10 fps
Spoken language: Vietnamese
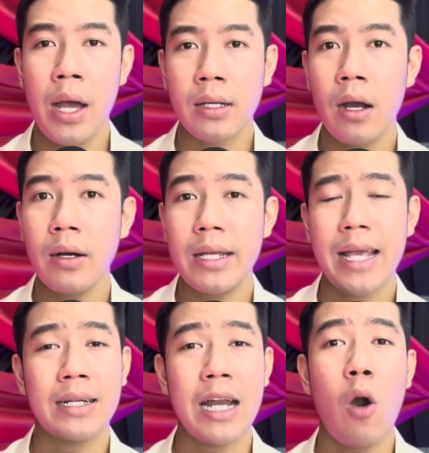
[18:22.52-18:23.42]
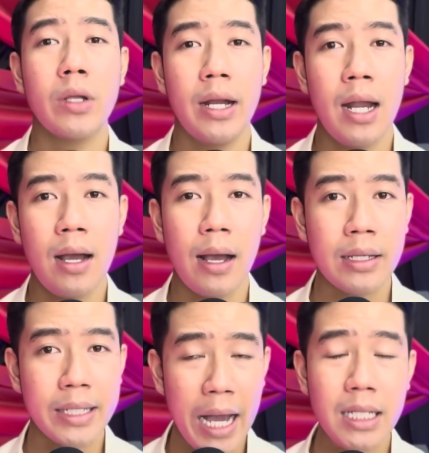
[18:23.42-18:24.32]
Cứ đi chăn trâu vậy đó,
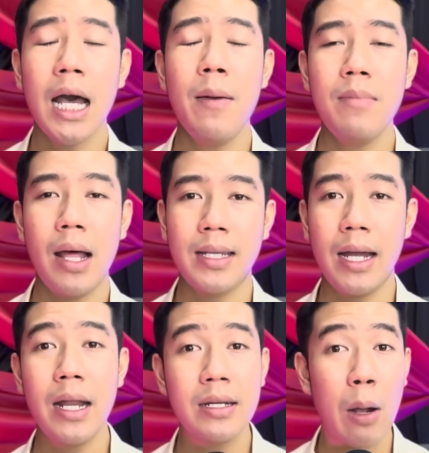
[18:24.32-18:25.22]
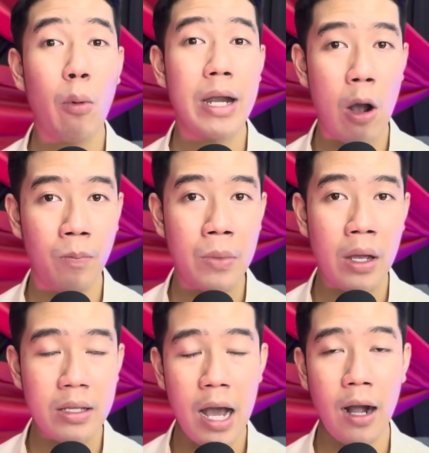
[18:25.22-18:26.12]
sáng sớm là sẽ đi ra ngoài đồng,
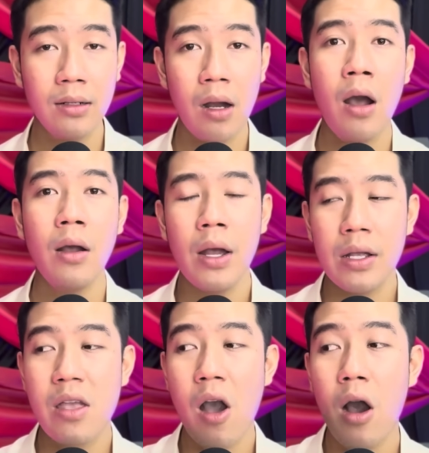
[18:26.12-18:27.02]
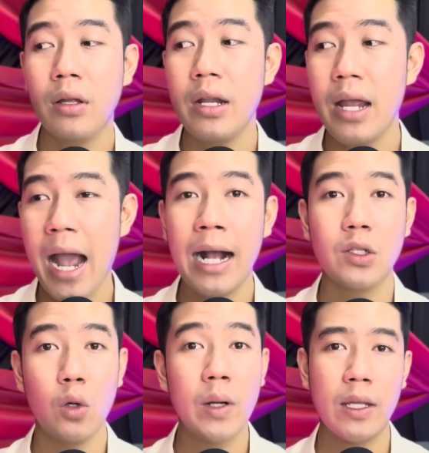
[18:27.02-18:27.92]
dẫn nó, cho nó đi ăn
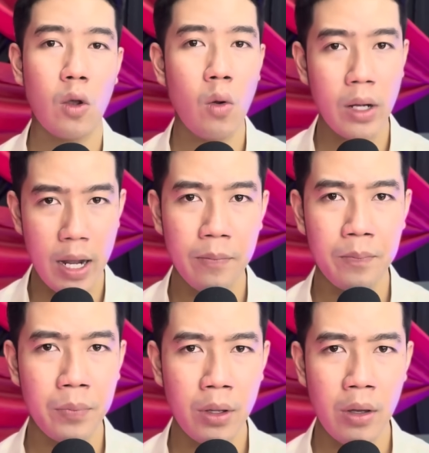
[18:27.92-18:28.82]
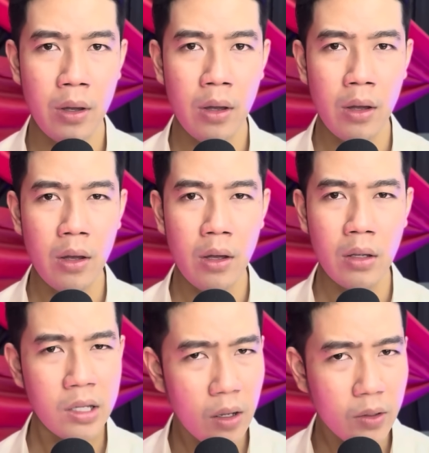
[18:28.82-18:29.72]
chỗ này chỗ kia.
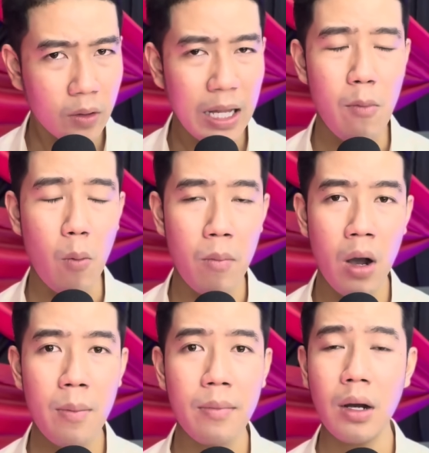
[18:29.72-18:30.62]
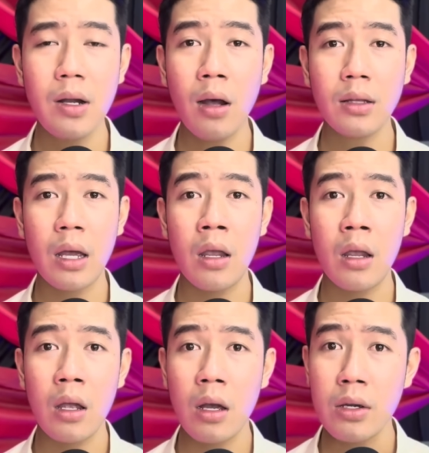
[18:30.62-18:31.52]
Nhưng cho tới một bữa, bữa đó thì
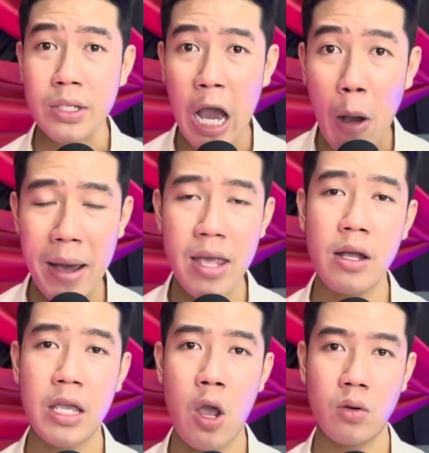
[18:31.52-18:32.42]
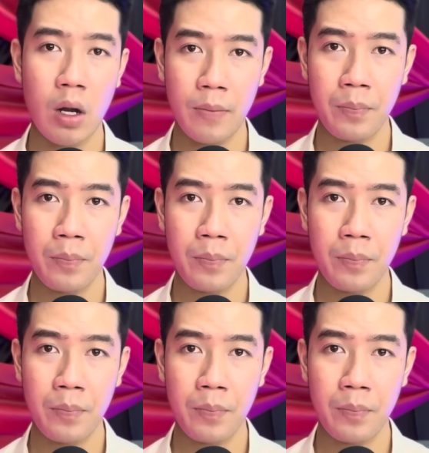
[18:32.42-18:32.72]
sáu bảy giờ chiều rồi,